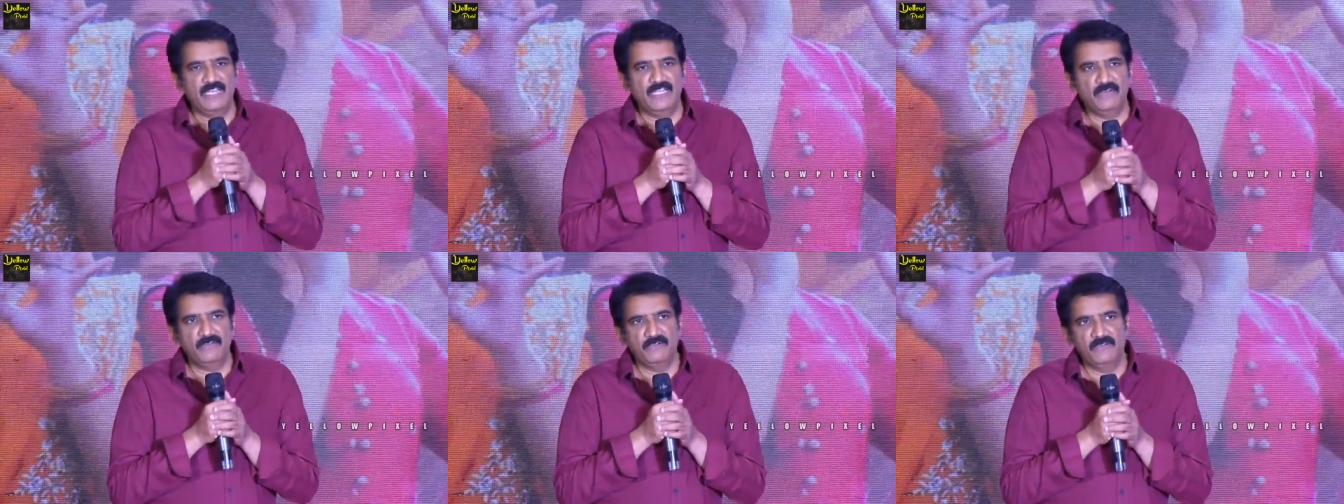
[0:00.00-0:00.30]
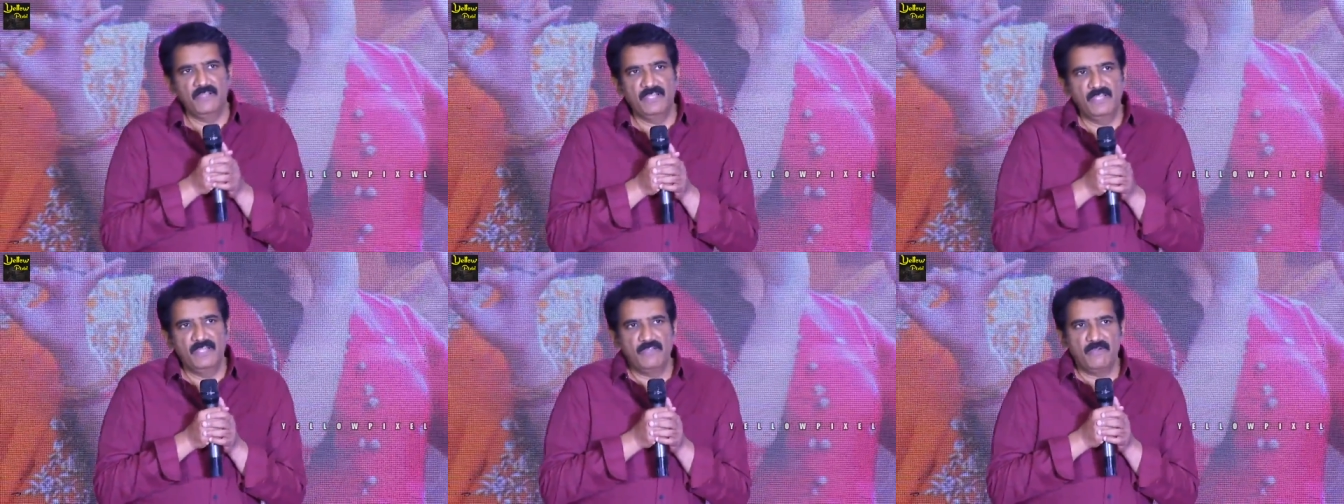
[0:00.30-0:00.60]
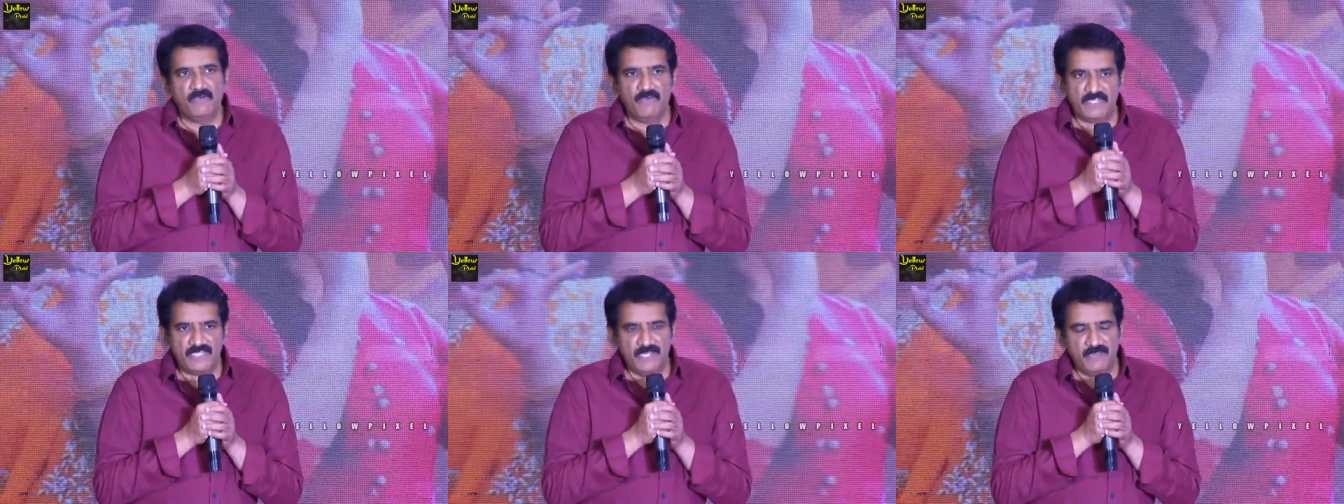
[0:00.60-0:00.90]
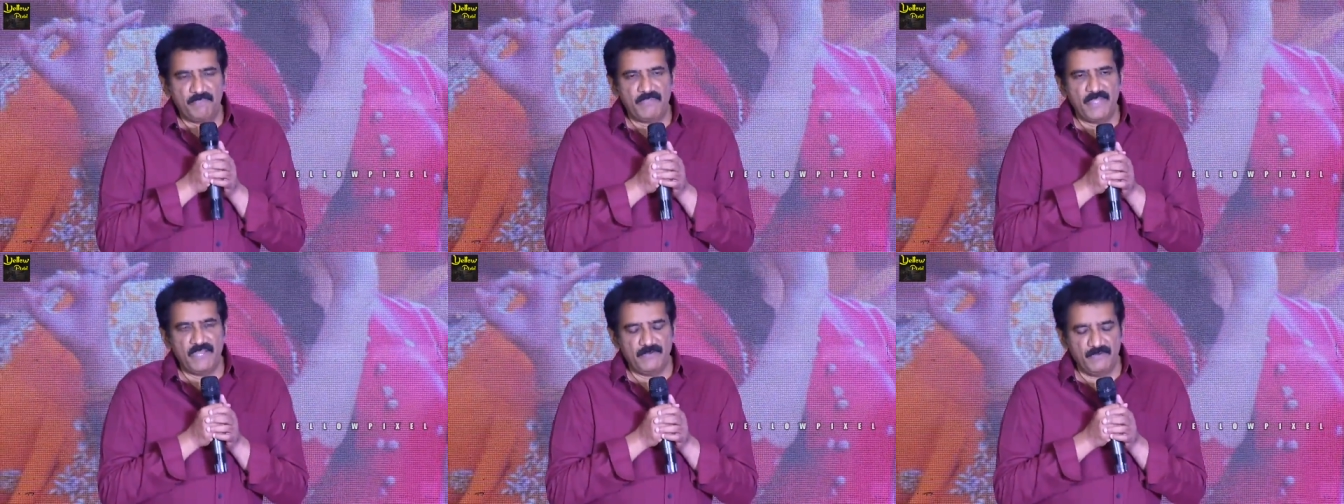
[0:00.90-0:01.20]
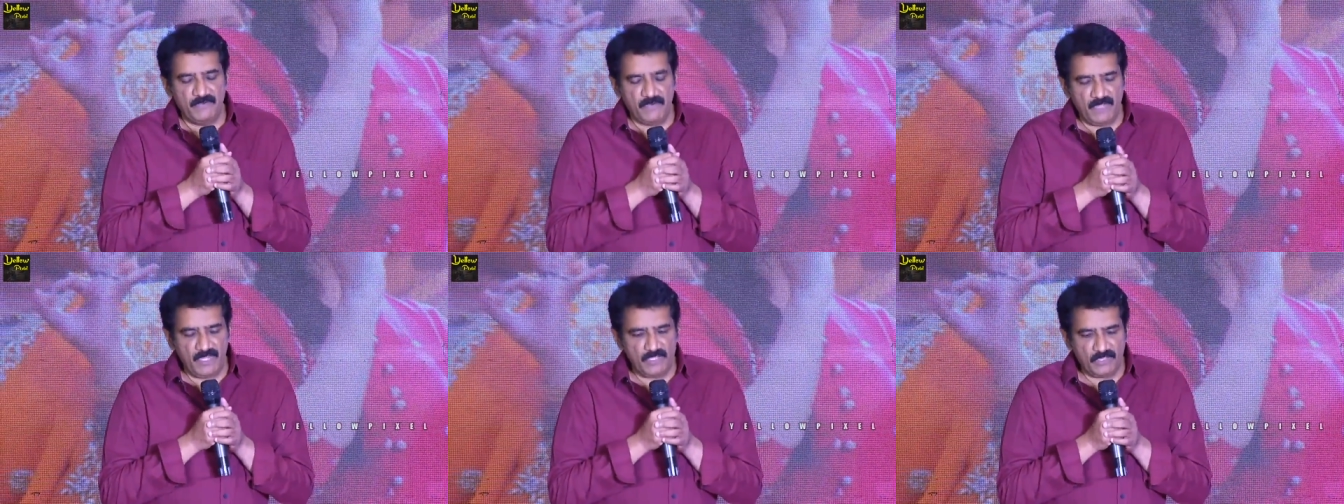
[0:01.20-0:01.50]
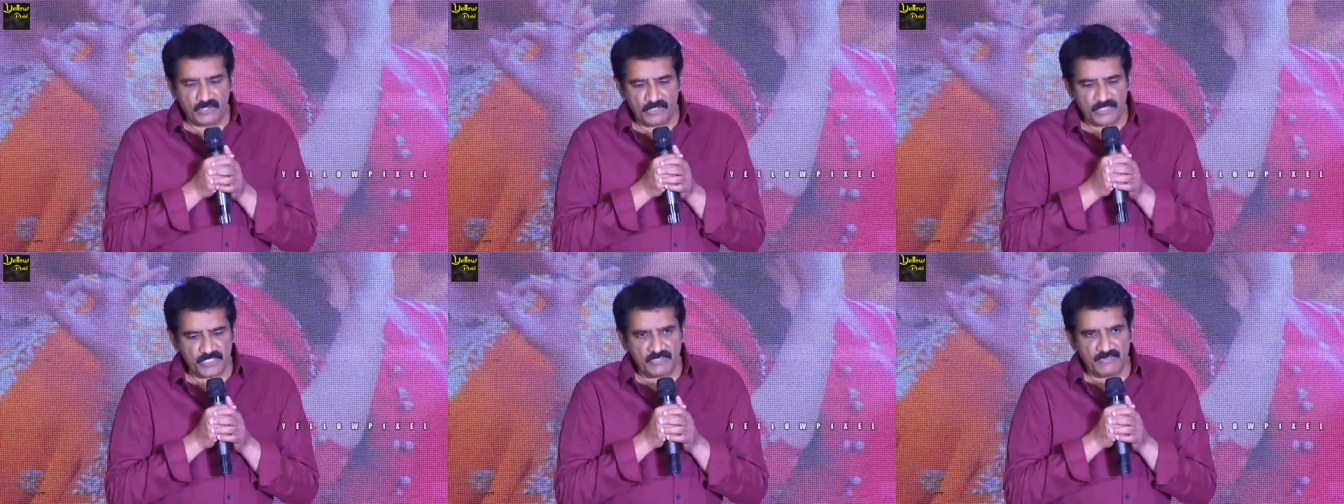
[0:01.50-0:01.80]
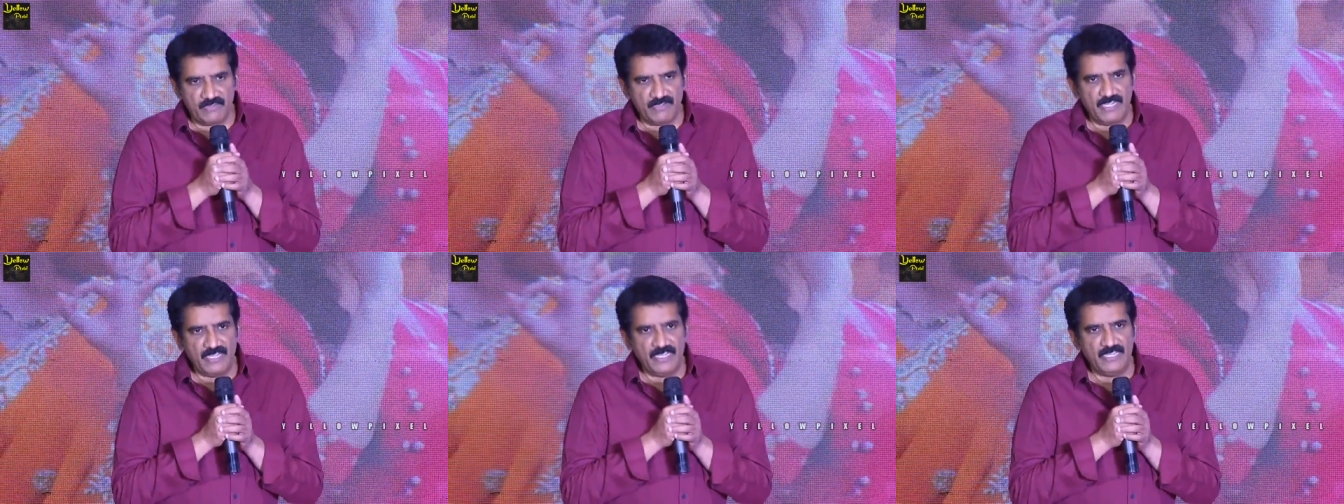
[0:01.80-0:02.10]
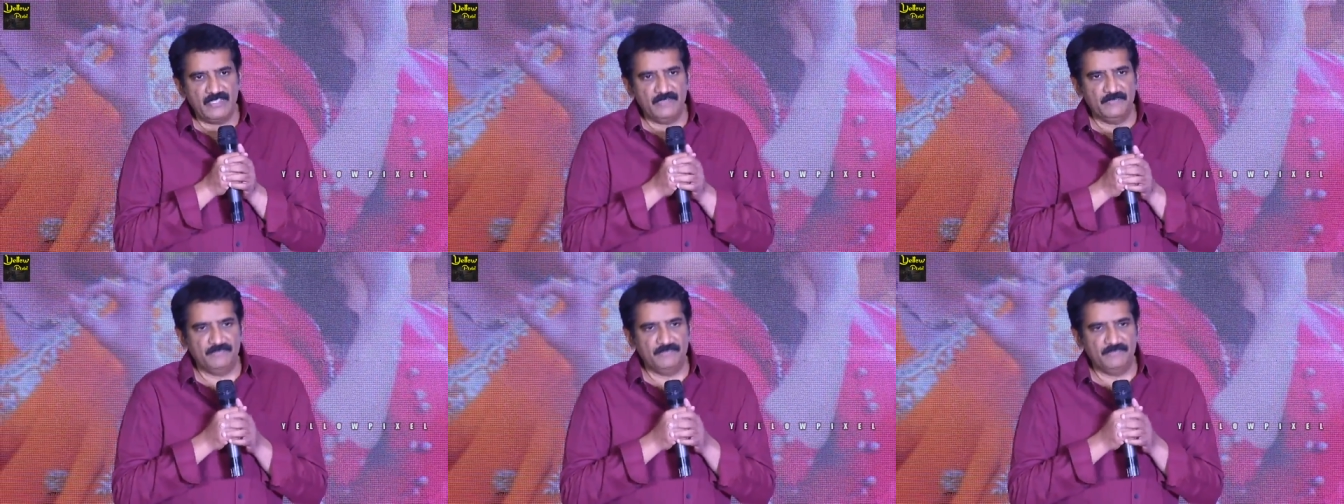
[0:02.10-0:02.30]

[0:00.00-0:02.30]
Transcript: నేను ఒకటి చెప్పాను అదృష్టం అండి